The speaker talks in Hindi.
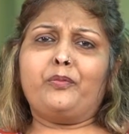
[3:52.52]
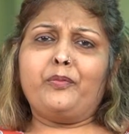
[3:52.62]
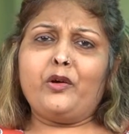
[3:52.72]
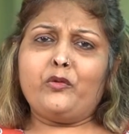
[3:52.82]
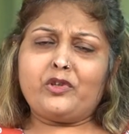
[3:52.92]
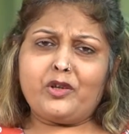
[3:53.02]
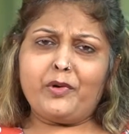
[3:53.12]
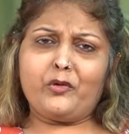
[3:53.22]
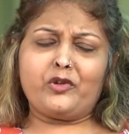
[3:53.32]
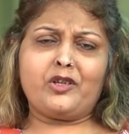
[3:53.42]
मैं उसी
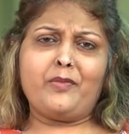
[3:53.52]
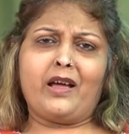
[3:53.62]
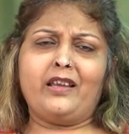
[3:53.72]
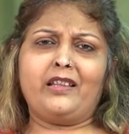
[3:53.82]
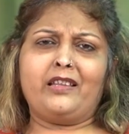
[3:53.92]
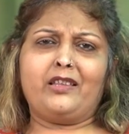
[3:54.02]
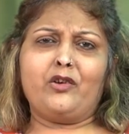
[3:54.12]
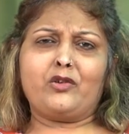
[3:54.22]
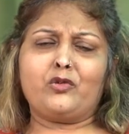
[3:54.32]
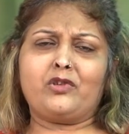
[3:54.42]
में खुशी मान लेती थी
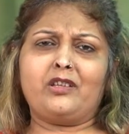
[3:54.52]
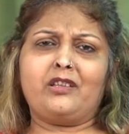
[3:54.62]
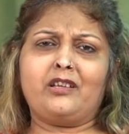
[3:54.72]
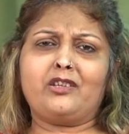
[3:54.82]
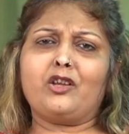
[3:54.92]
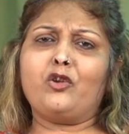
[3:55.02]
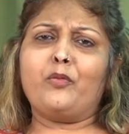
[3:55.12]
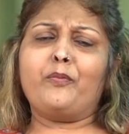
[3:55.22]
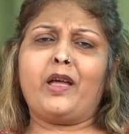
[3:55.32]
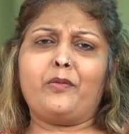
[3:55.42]
और सोचती थी कि चलो
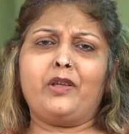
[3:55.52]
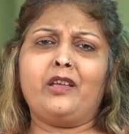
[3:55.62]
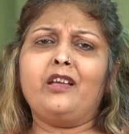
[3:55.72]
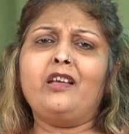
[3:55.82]
मैं भी